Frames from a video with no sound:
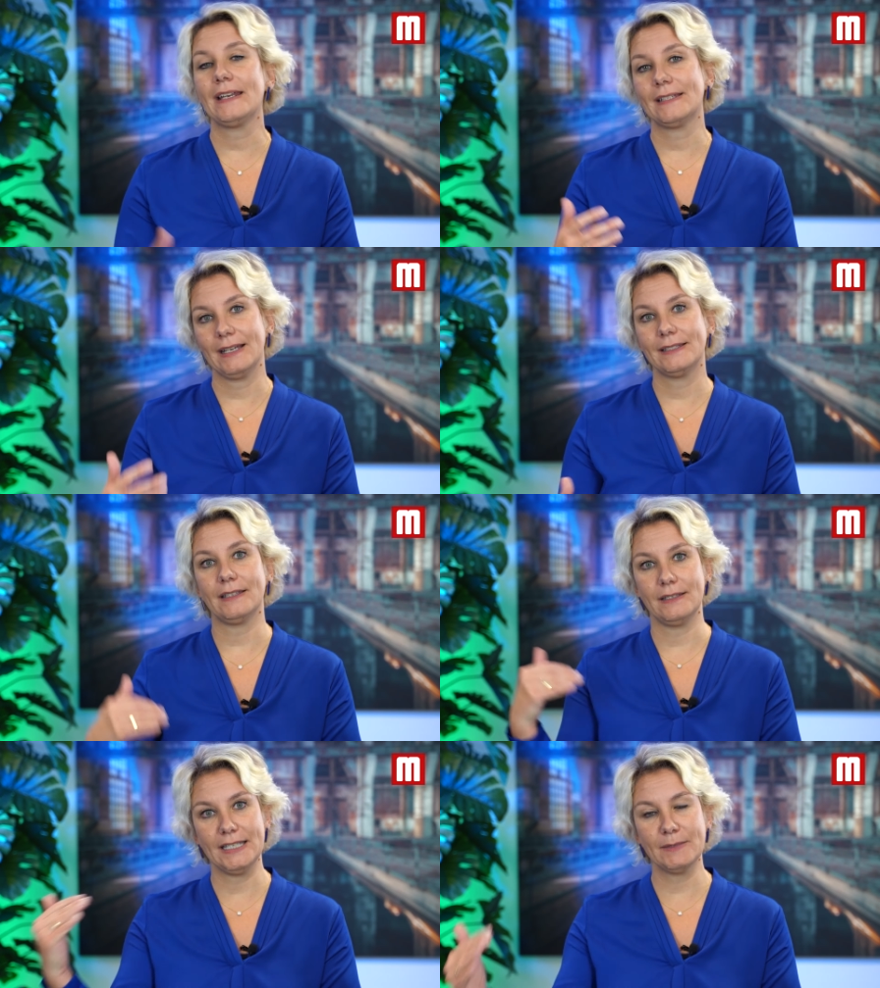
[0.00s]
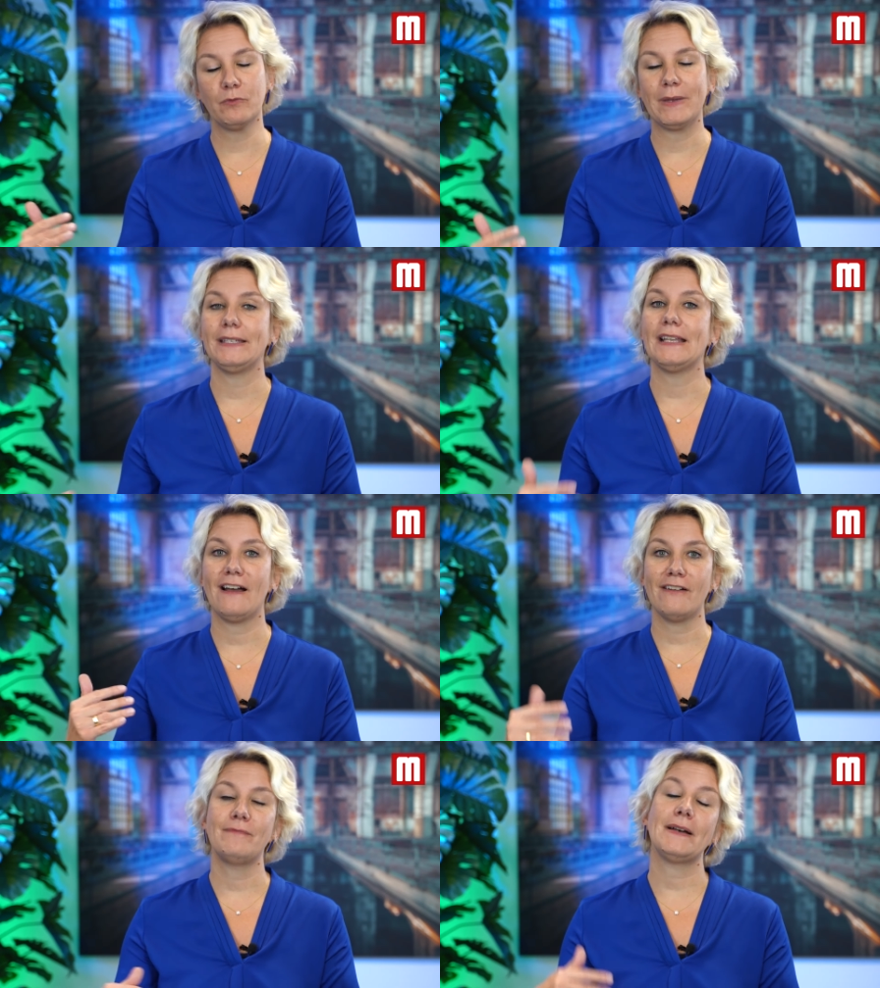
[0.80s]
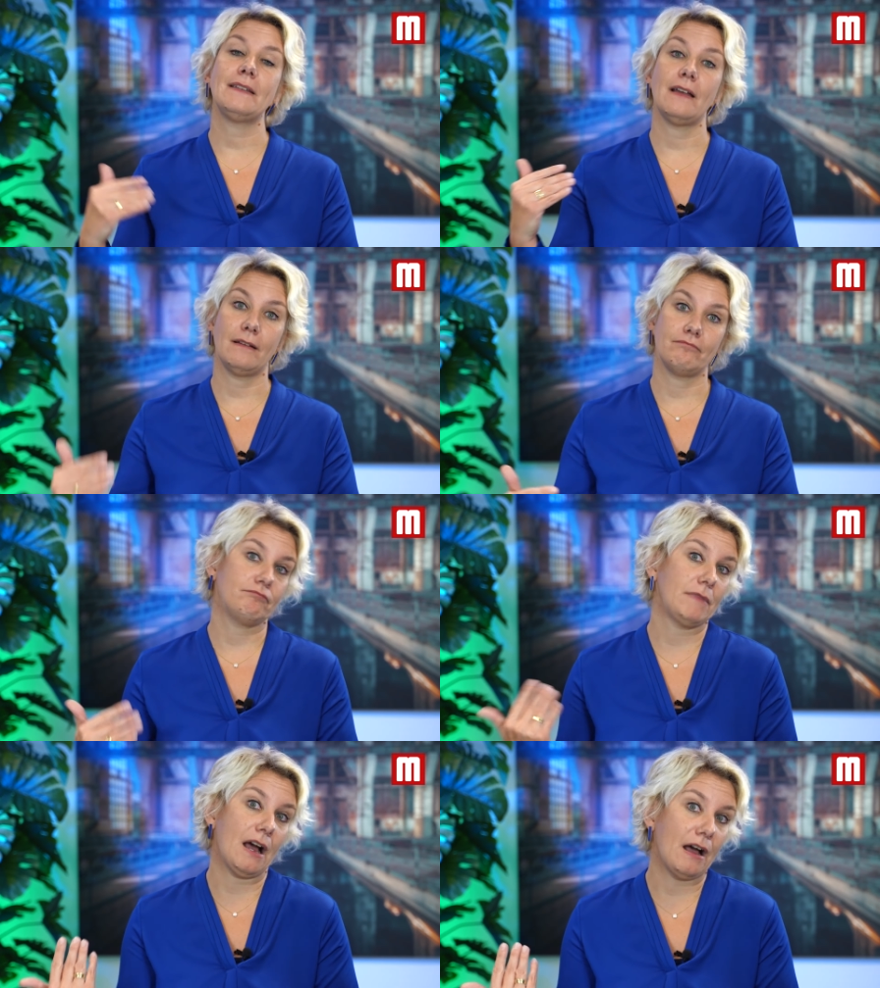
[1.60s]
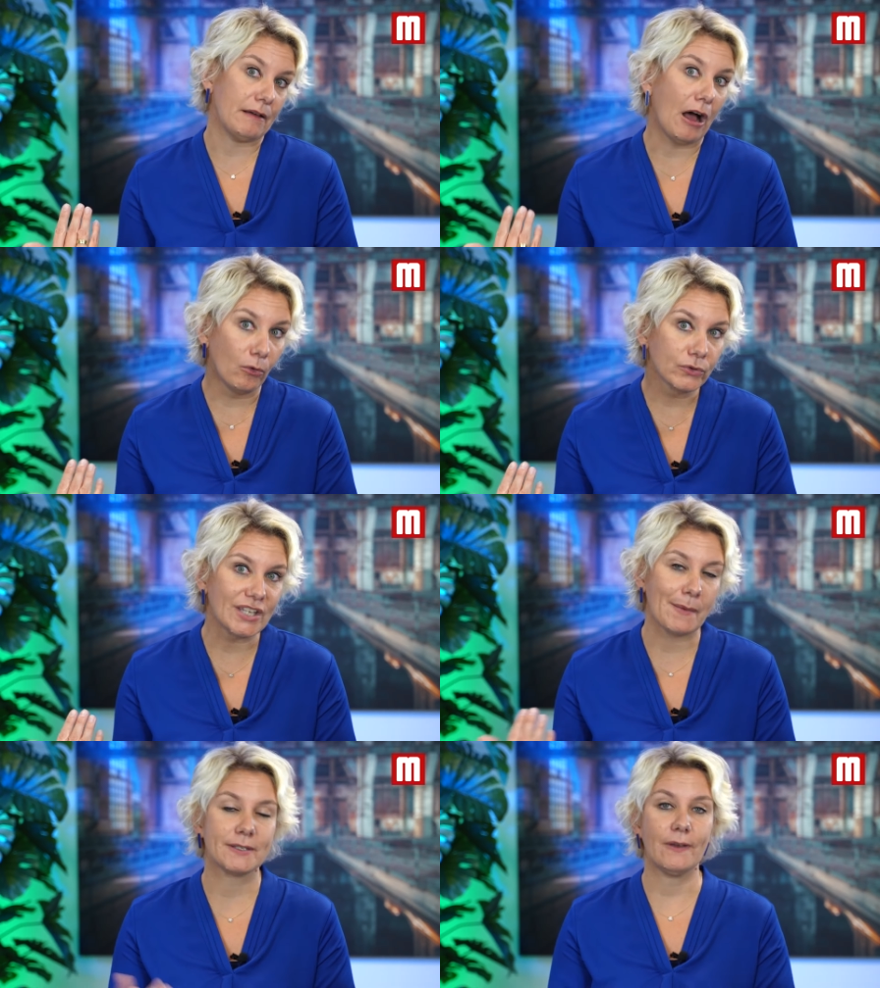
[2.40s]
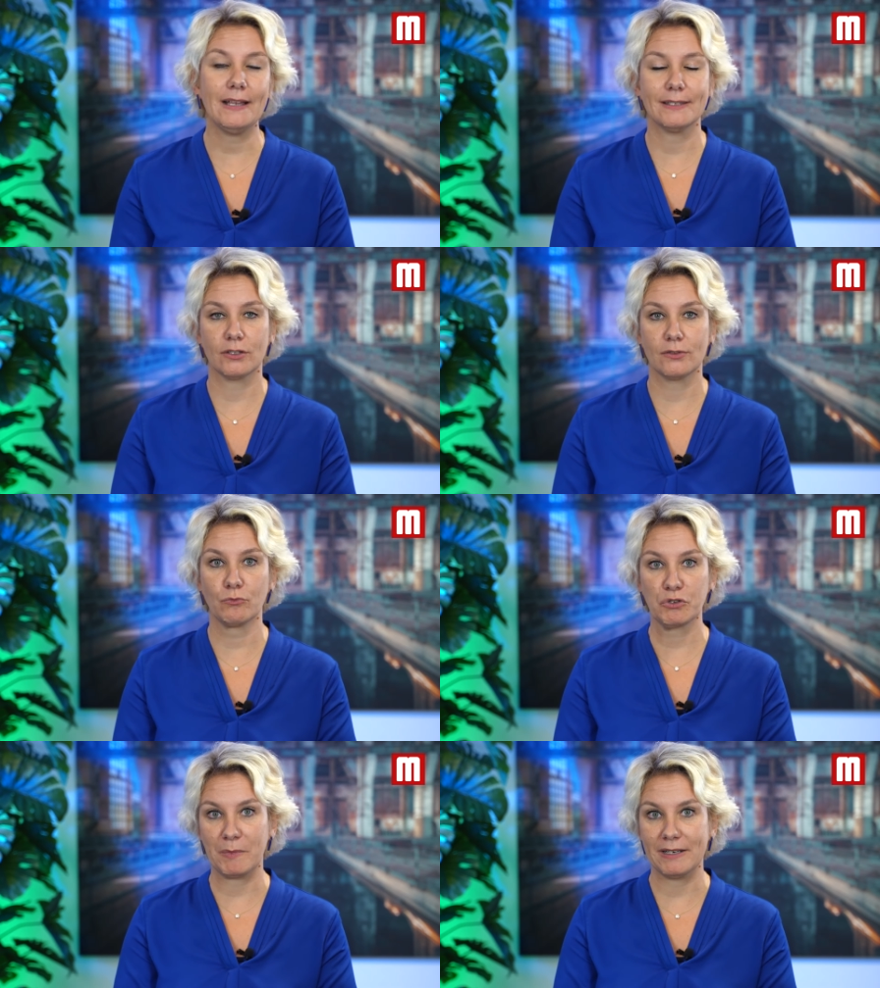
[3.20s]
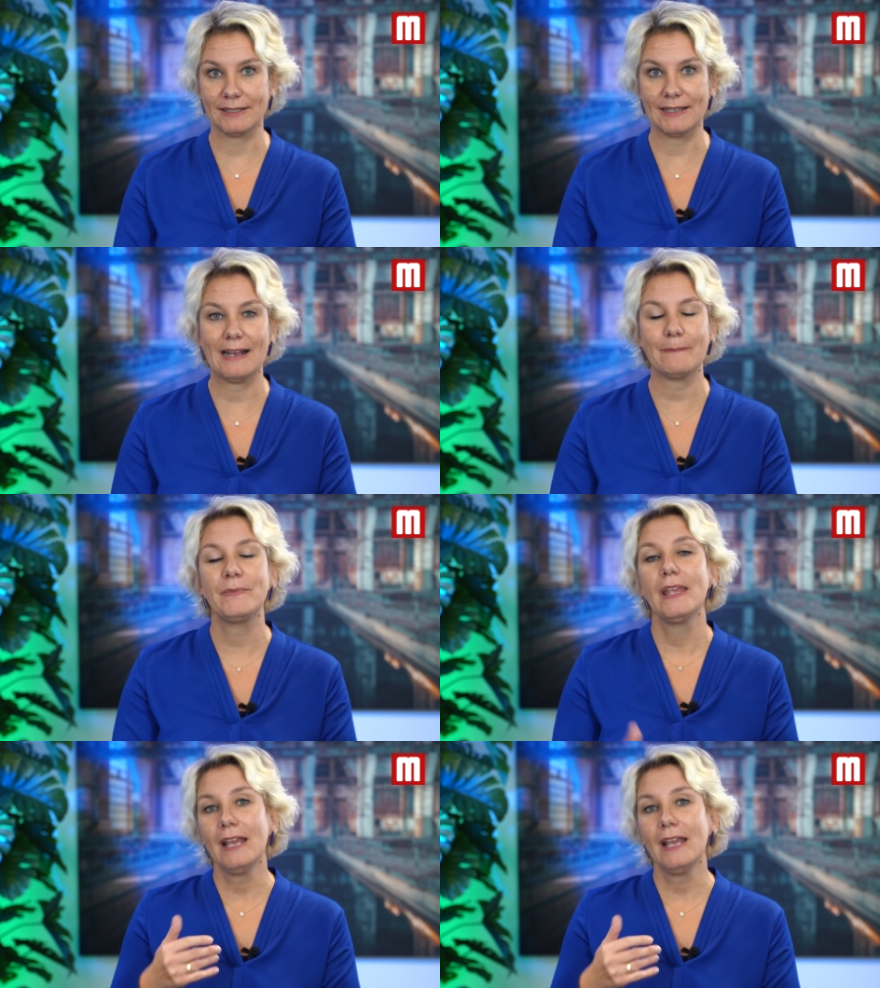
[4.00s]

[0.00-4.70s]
Das heißt, in diesem Moment darf man ja, ausnahmsweise, so muss man es sagen,